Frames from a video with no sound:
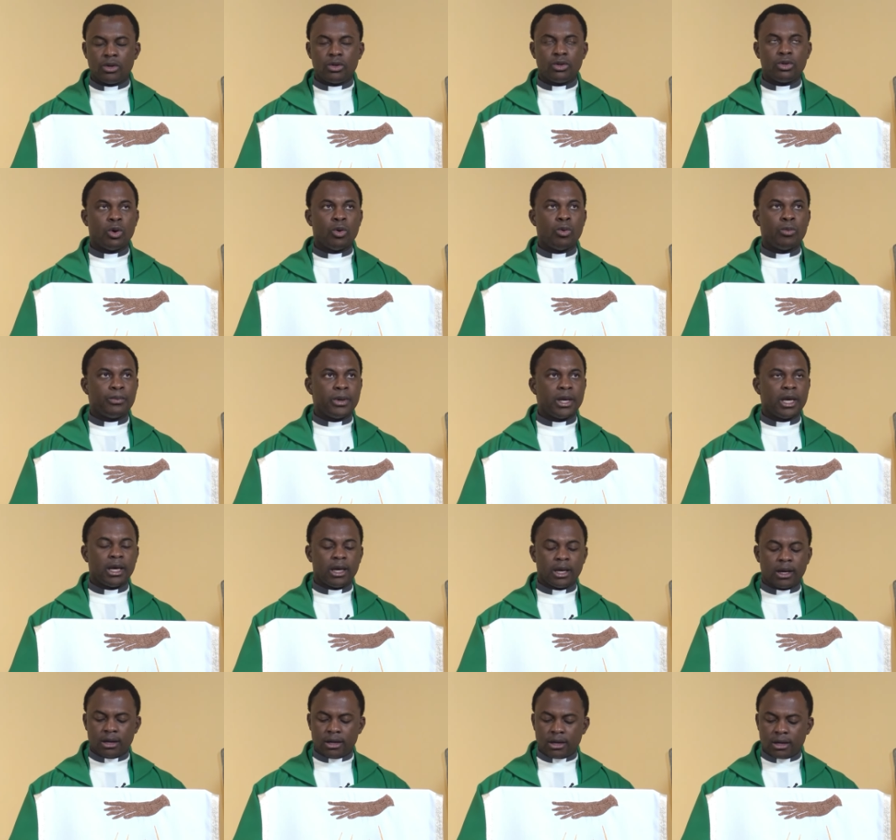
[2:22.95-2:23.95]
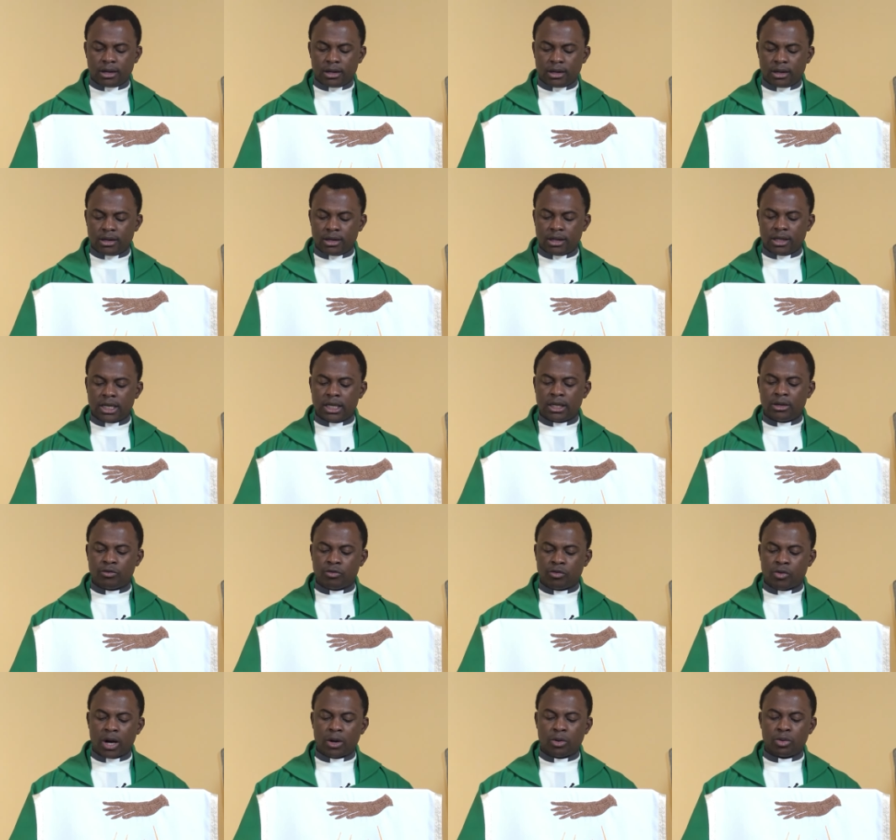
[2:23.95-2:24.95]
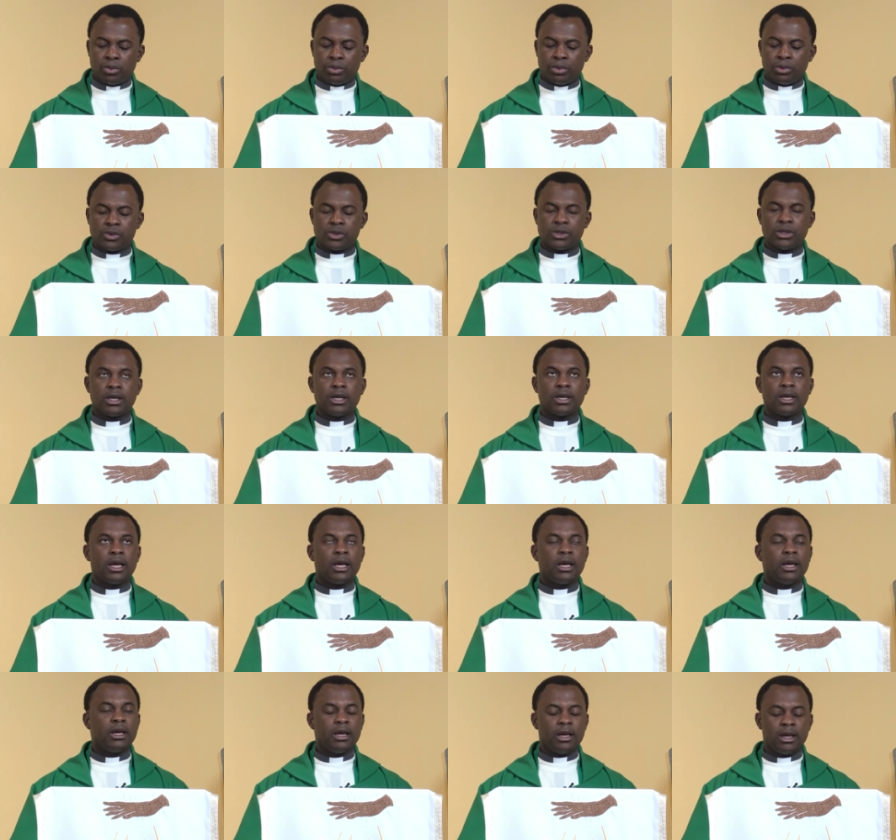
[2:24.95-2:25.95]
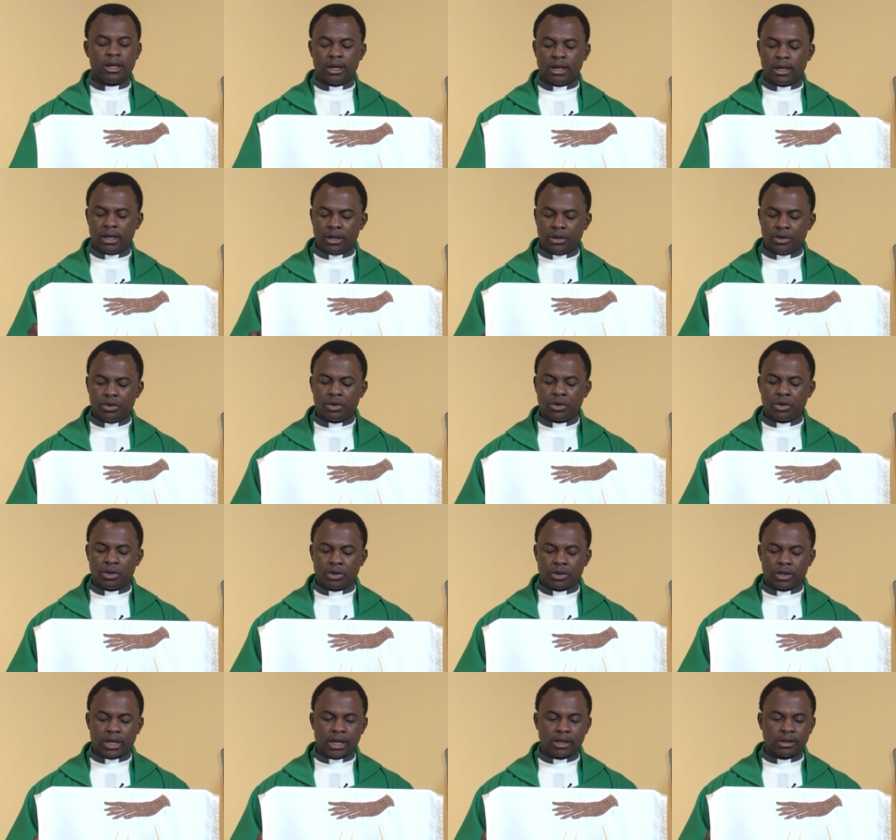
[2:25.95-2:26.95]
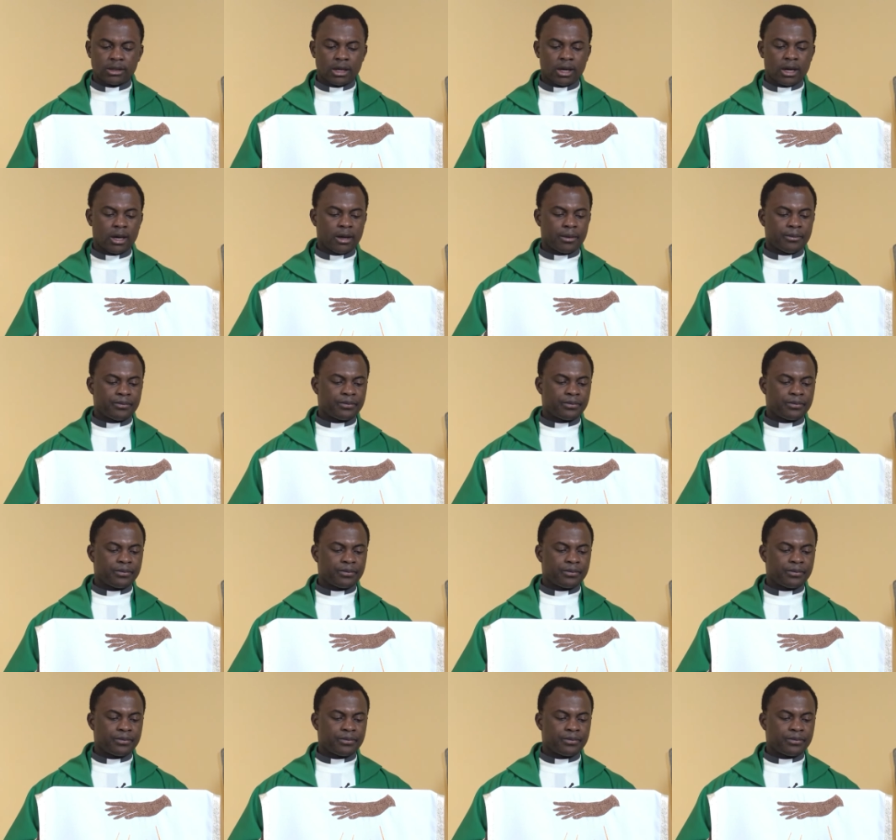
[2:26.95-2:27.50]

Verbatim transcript: Ton Père qui voit au plus secret te le rendra.